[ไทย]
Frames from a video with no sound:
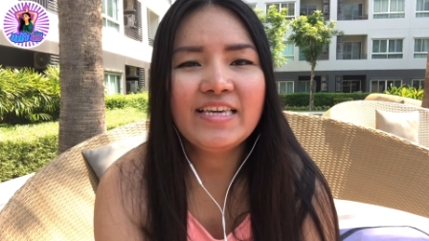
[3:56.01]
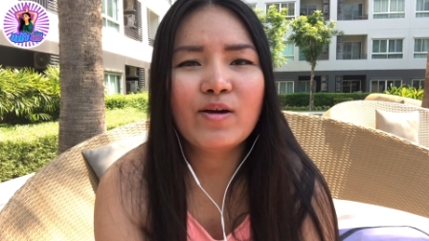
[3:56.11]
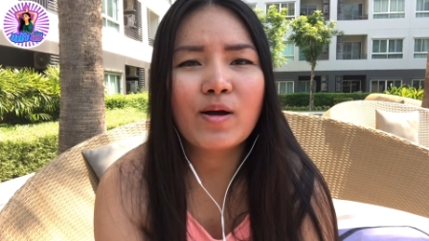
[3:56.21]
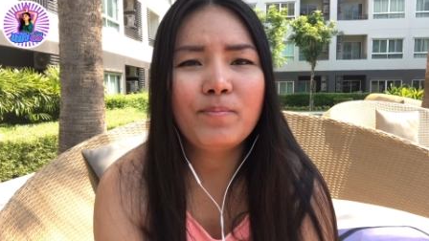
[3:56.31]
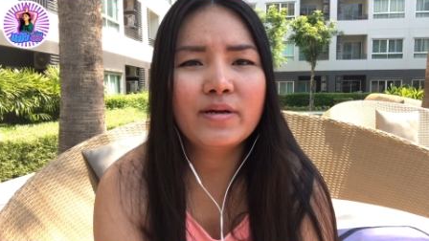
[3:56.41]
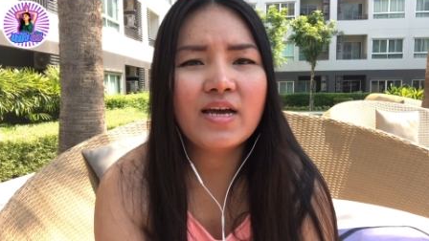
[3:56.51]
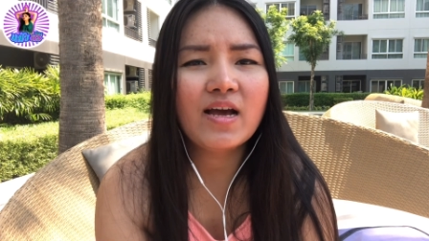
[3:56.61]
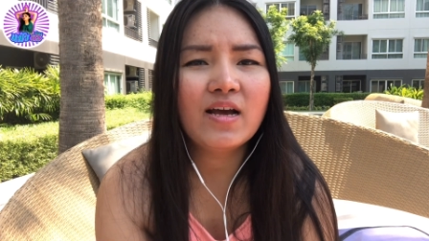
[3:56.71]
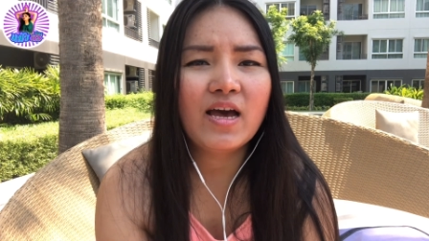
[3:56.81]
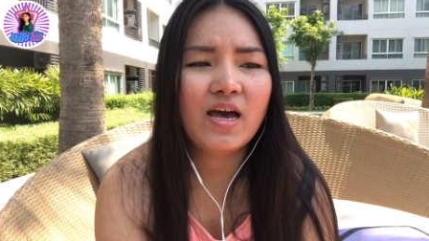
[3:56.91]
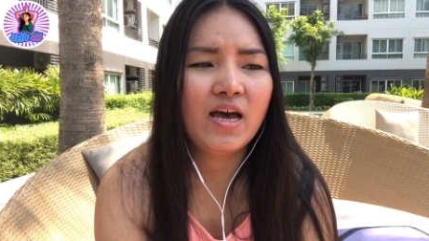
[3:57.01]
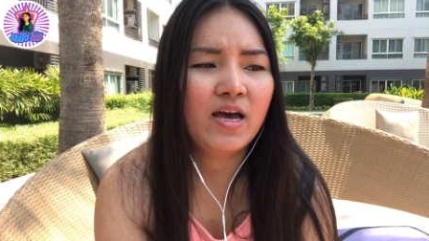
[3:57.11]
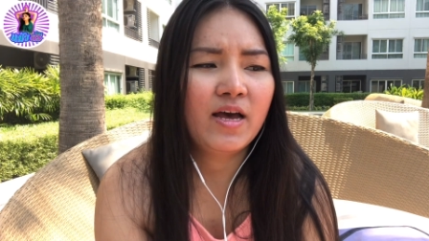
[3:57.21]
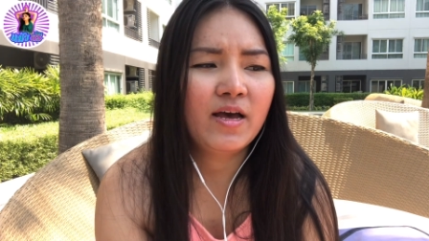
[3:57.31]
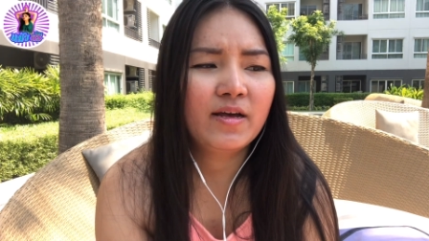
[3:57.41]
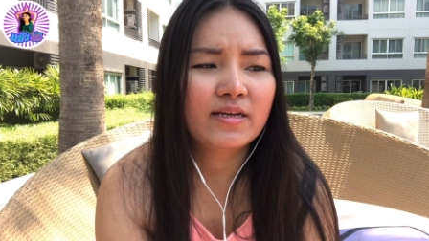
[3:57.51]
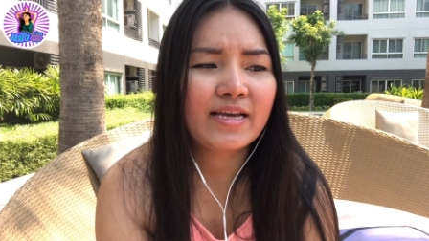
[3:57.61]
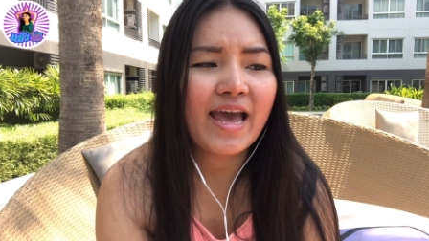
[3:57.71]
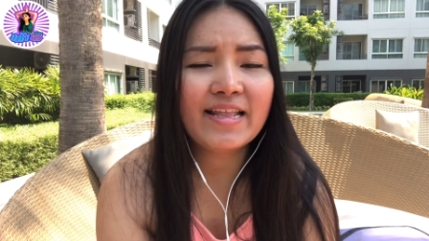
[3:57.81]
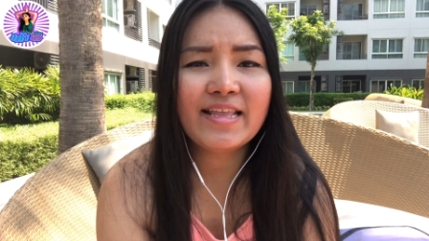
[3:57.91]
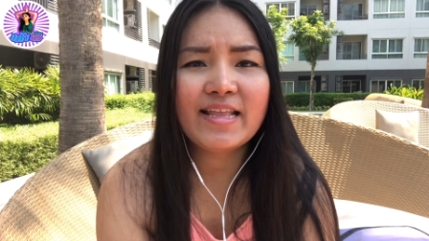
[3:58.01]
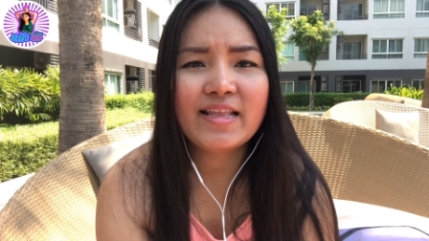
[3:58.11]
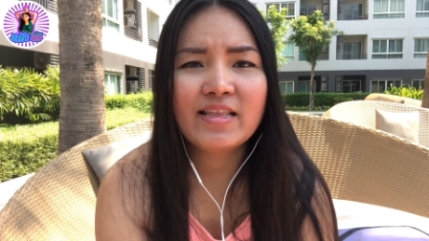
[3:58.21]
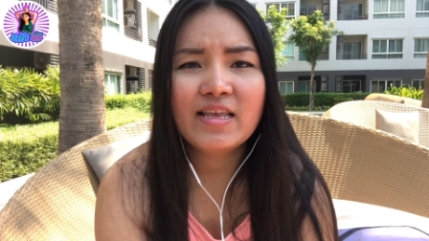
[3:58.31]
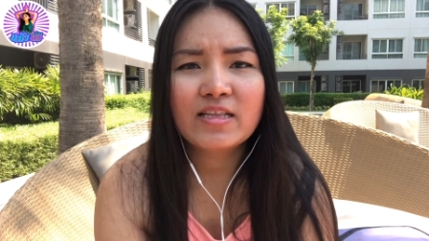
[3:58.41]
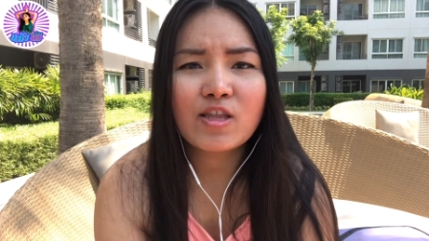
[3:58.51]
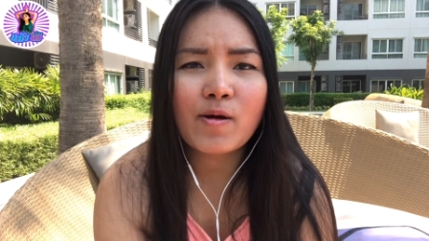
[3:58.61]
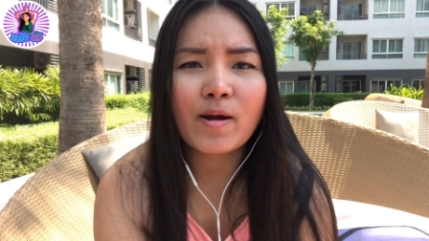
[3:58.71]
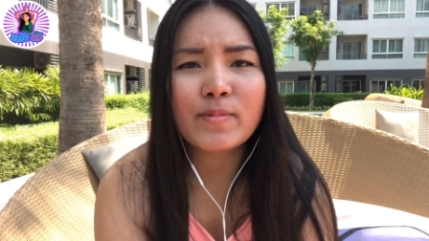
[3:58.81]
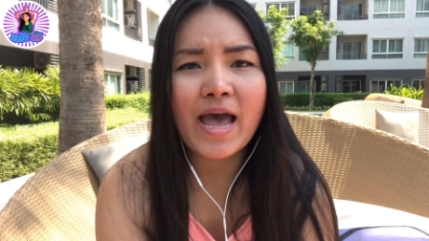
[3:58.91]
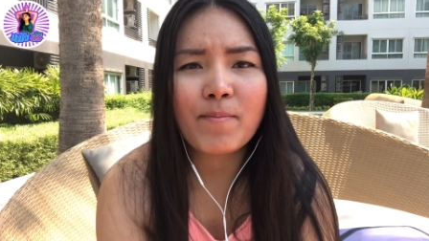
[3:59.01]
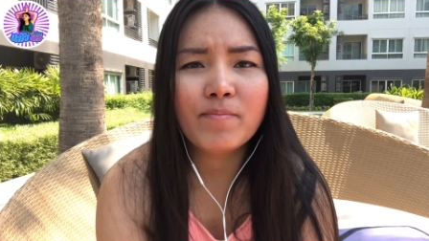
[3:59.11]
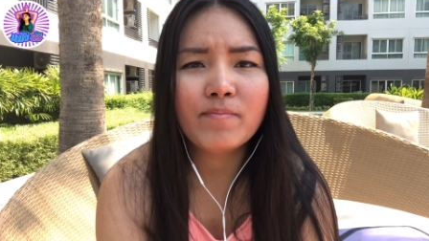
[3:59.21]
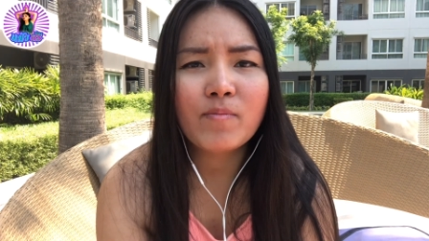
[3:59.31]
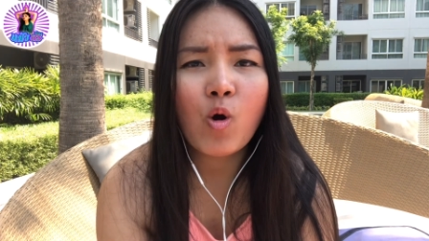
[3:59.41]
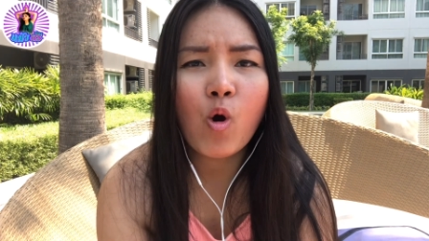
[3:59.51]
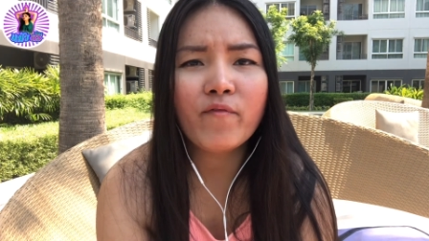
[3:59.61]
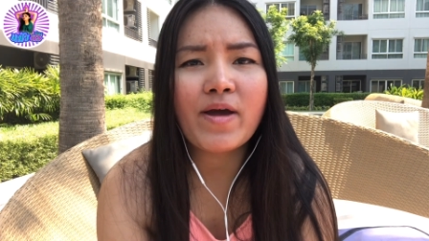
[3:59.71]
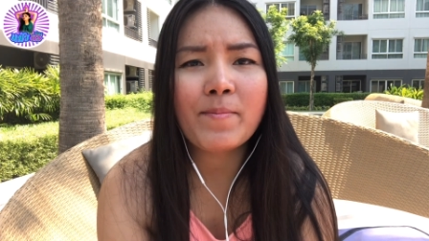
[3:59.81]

เกี่ยวกับเรื่องอ่าการตอบคำถามโฮสต์แฟ